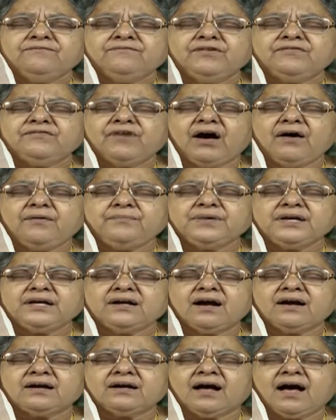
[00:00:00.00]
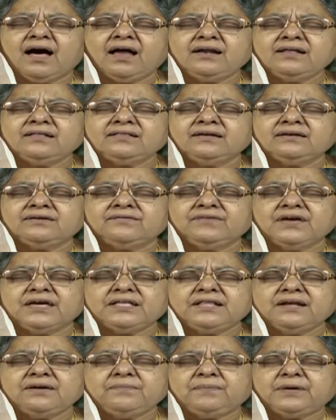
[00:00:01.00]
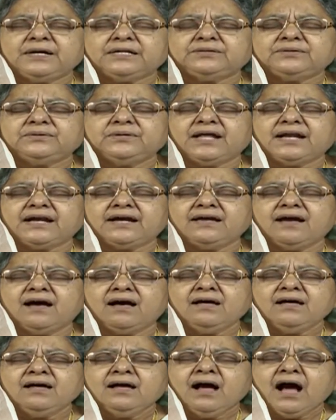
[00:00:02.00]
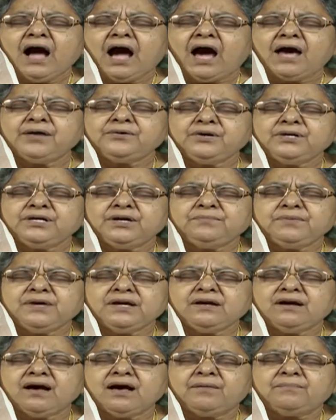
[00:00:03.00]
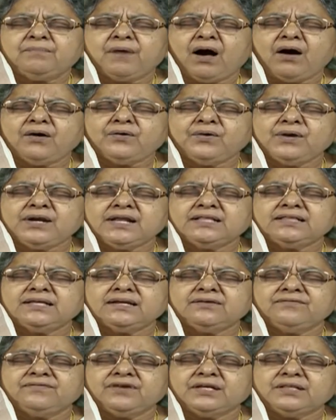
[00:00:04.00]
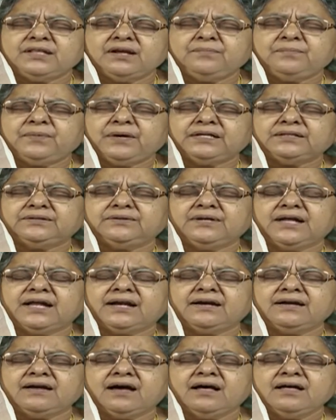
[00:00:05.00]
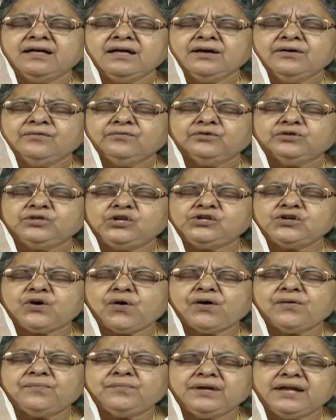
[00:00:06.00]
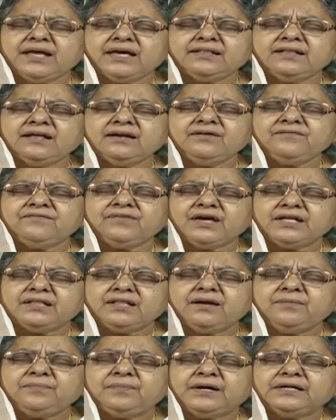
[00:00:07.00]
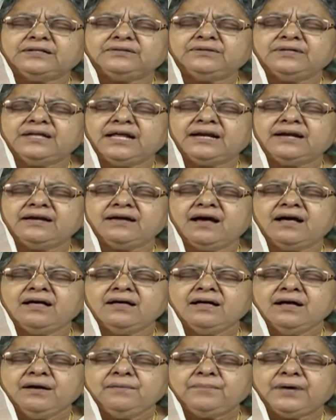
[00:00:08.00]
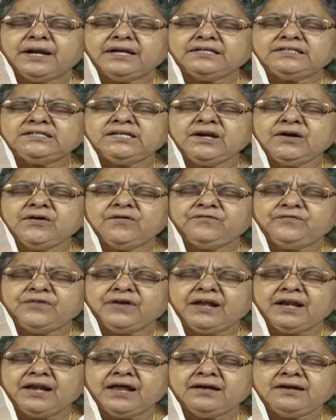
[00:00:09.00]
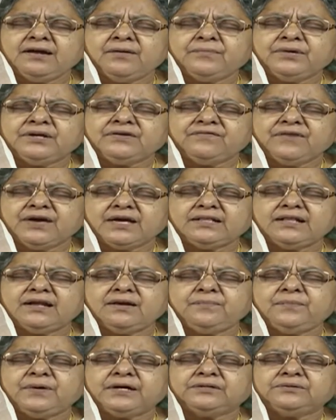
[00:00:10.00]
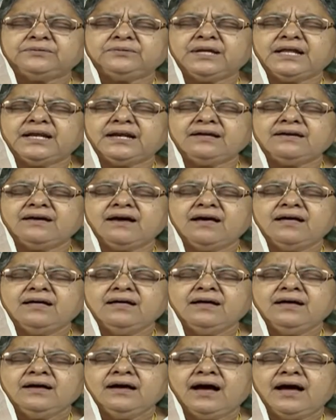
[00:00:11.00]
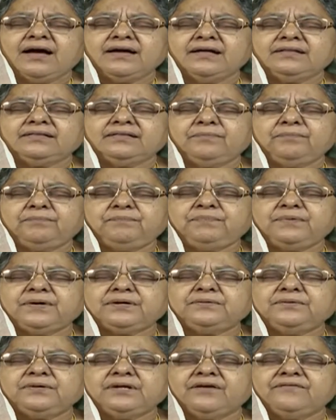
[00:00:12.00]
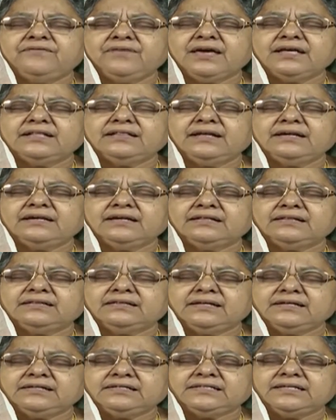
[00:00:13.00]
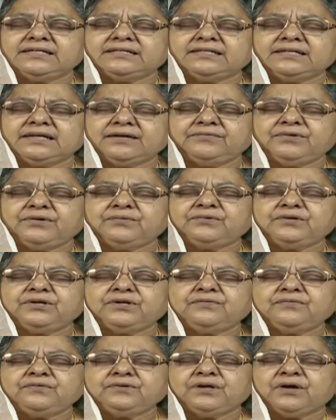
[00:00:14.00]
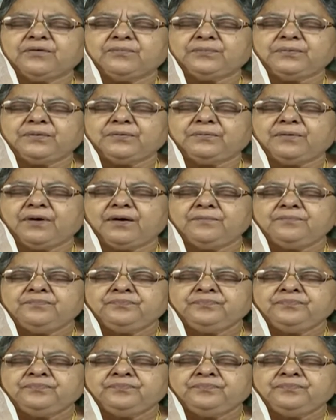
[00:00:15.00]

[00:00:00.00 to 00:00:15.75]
వివాహం ఇంకా కాలేదని వేదన పడుతున్నారయ్యా ఆరోగ్యం ఇంకా బాగోలేదని వేదన పడుతున్నారయ్యా ఉద్యోగం లేదని వేదన పడుతున్నారయ్యా పరీక్షల్లో ఫెయిల్ అయినామని వేదన పడుతున్నారయ్యా అయ్యా తప్పకుండా వేదనని తీర్చే దేవుడు నీవు నా ప్రభా